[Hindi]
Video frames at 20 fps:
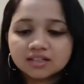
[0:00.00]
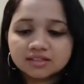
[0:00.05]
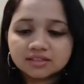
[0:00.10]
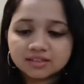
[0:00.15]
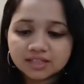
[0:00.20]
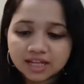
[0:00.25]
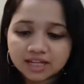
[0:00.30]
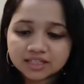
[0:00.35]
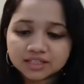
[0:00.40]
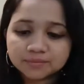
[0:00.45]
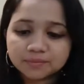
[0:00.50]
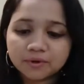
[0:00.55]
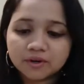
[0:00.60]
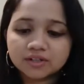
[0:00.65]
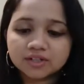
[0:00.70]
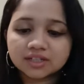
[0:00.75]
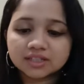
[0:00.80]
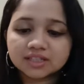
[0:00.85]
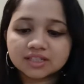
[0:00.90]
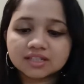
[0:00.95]
नेक्स्ट
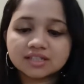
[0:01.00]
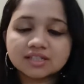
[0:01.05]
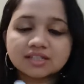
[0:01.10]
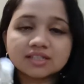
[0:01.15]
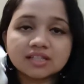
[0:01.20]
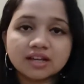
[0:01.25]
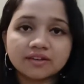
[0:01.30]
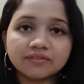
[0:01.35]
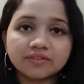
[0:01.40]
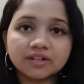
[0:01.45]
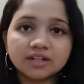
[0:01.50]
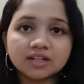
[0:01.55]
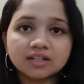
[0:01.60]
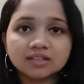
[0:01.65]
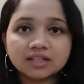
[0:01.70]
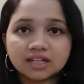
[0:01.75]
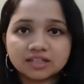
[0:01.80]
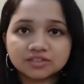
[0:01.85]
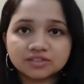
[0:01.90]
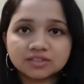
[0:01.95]
प्रोडक्ट इज सेफायर
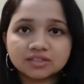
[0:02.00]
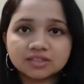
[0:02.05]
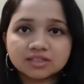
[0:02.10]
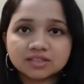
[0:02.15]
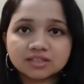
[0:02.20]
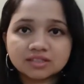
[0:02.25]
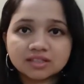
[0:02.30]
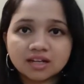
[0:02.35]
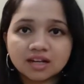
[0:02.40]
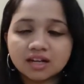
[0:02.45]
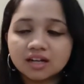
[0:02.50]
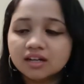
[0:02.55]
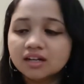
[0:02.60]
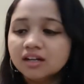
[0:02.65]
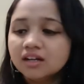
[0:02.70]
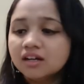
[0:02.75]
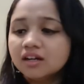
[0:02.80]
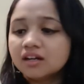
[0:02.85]
नेचुरल्स का